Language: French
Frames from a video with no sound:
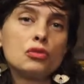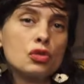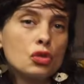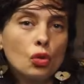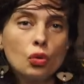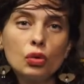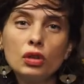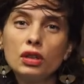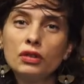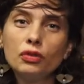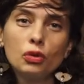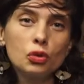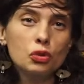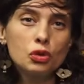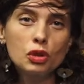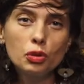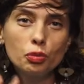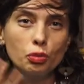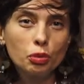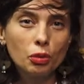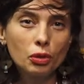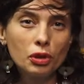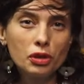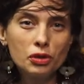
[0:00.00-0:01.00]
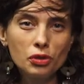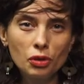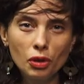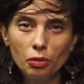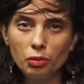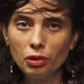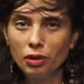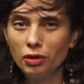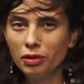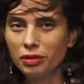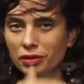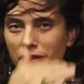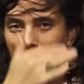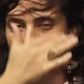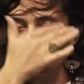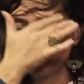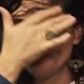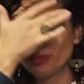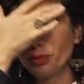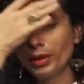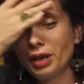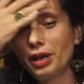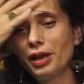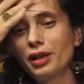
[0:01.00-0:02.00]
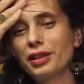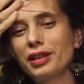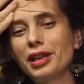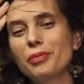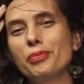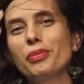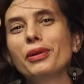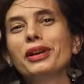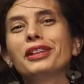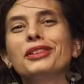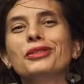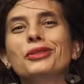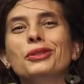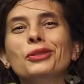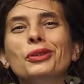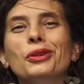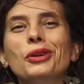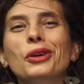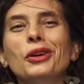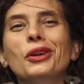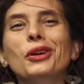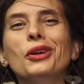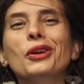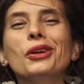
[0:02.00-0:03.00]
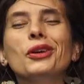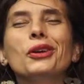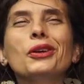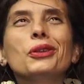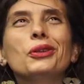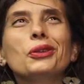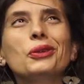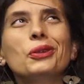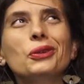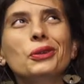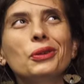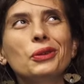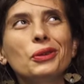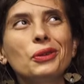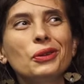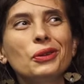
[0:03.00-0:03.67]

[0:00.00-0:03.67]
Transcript: C'est un livre aussi pour les hommes, hein. il n'y a pas de...